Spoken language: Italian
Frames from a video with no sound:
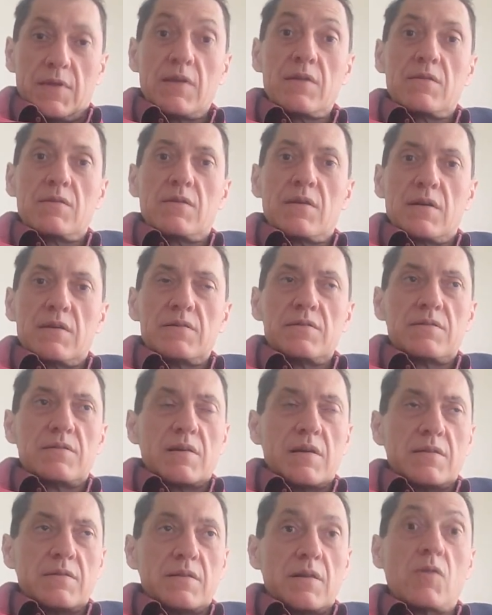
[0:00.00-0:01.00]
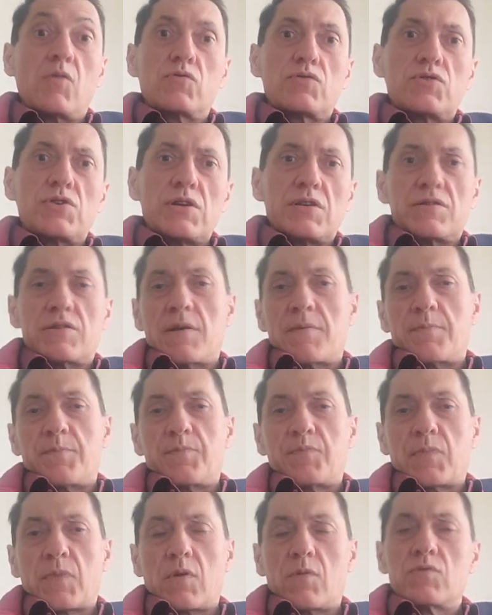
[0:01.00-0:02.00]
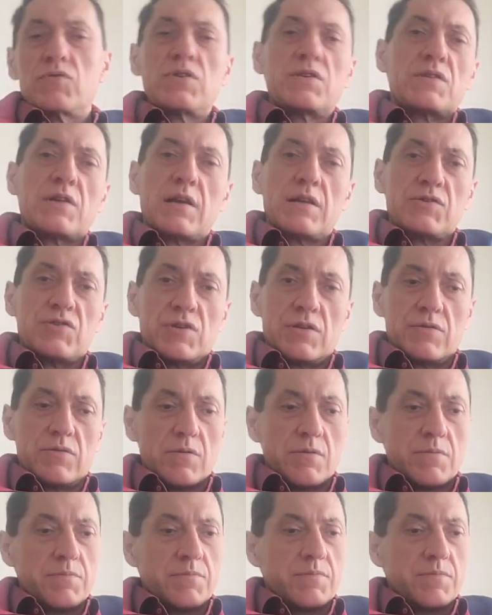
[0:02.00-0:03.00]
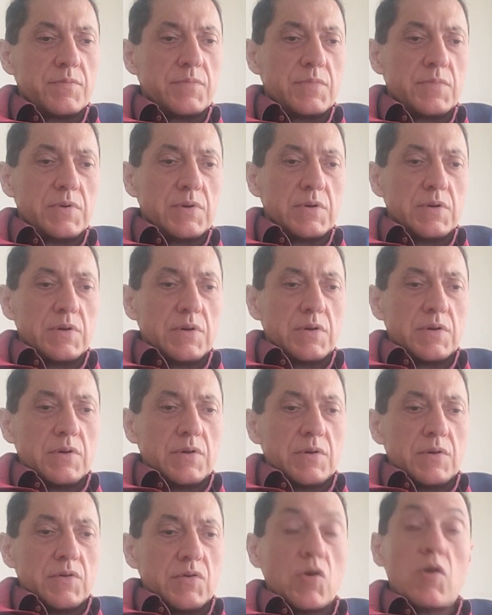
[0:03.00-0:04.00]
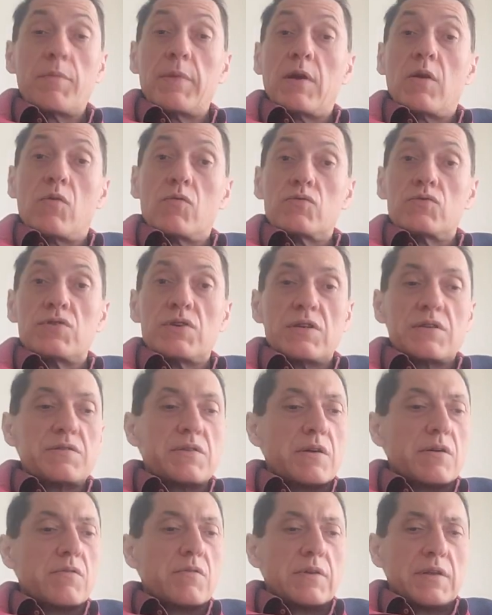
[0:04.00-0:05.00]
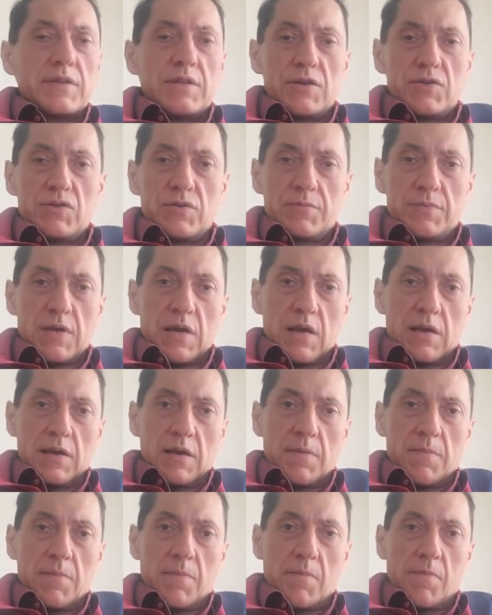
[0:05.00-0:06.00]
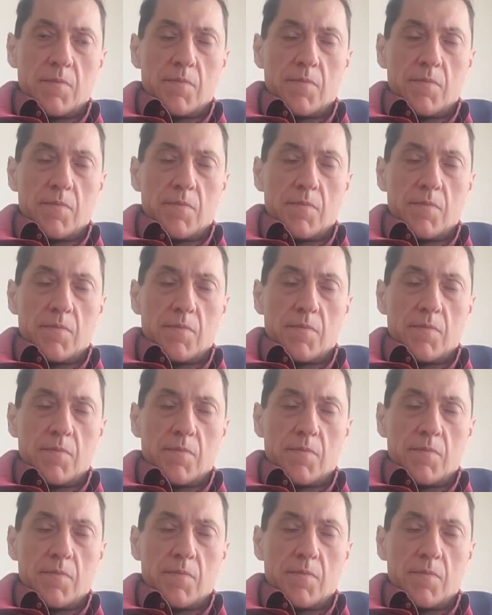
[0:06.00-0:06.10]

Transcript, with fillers: Interessante. Lo uccise. Uccise l'Egitto. Come lo uccise con le dieci piaghe.